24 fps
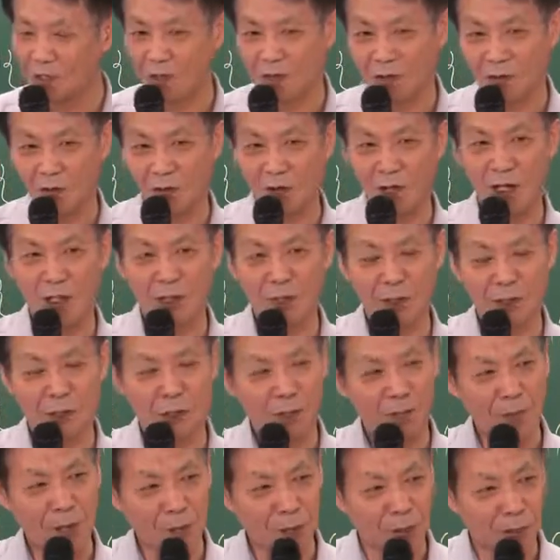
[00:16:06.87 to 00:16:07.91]
권리금이
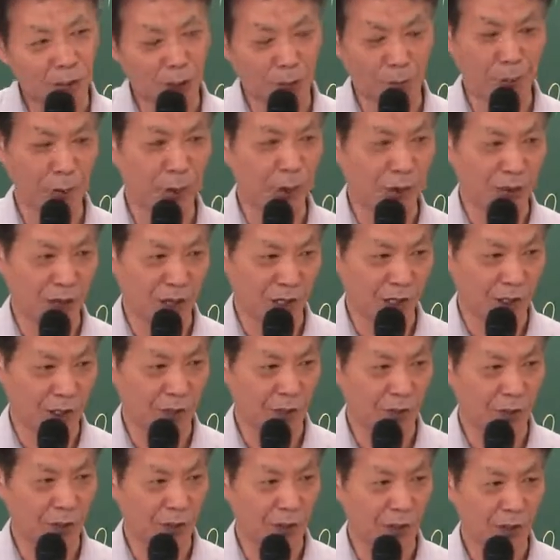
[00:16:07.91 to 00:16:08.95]
천만 원이 더 붙는
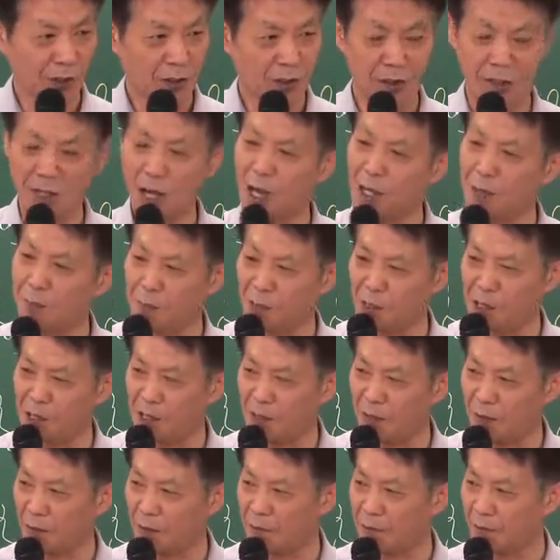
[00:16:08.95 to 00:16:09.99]
거예요. 그 가입비에.